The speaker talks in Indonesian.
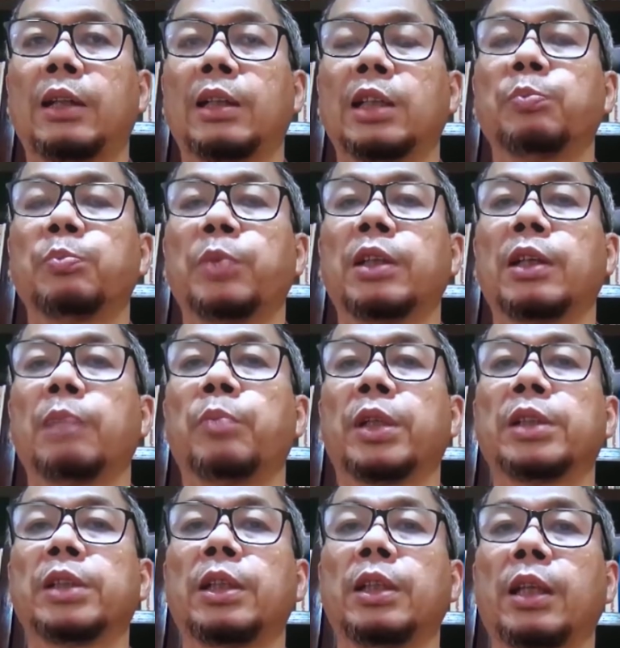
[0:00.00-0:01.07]
atas
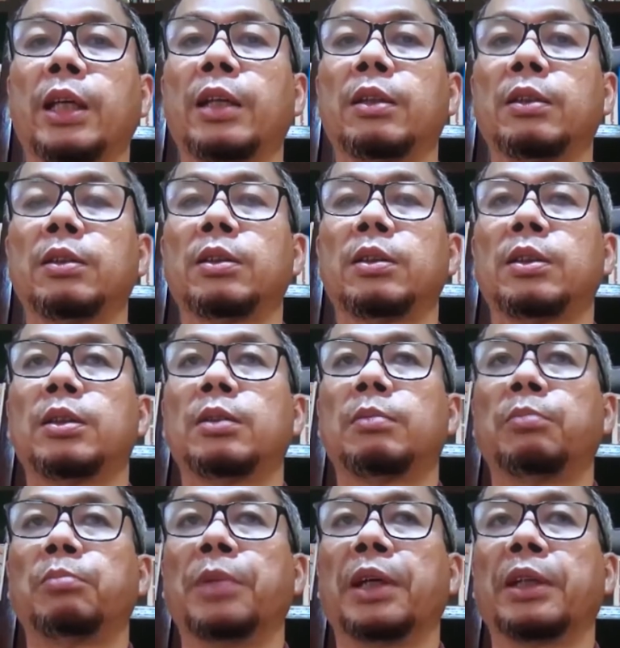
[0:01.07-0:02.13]
perintah presiden
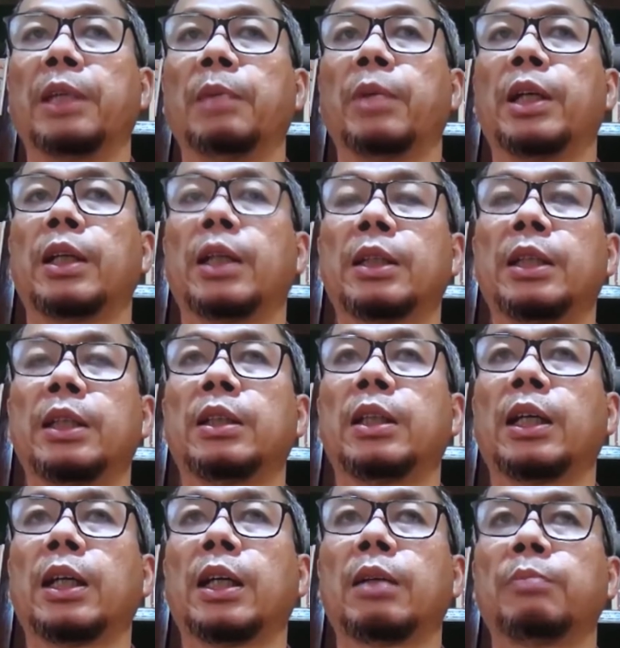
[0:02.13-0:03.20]
bagaimana
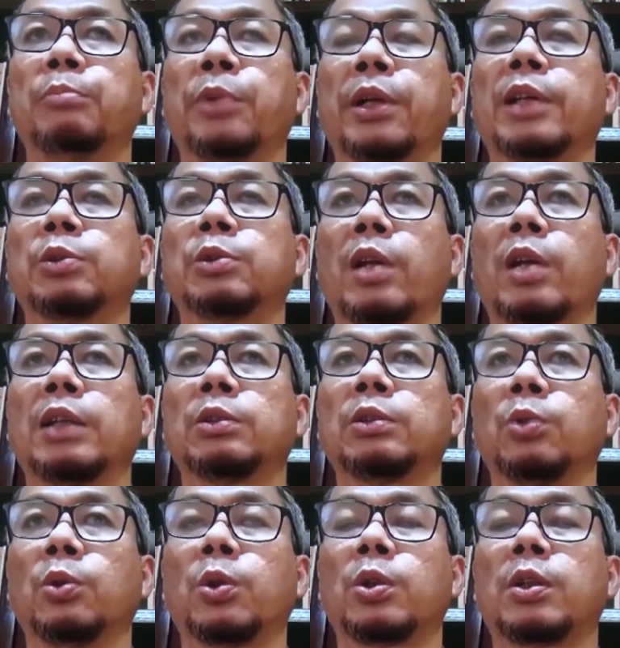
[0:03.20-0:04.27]
kita
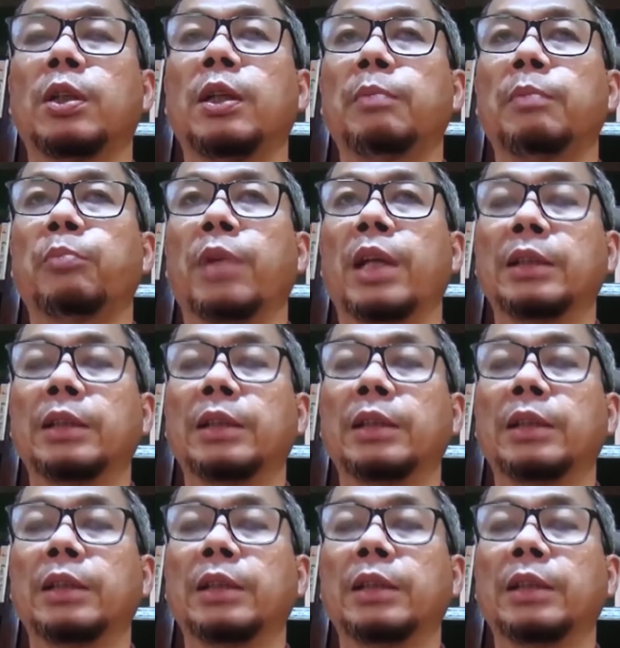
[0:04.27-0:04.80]
berangsur-angsur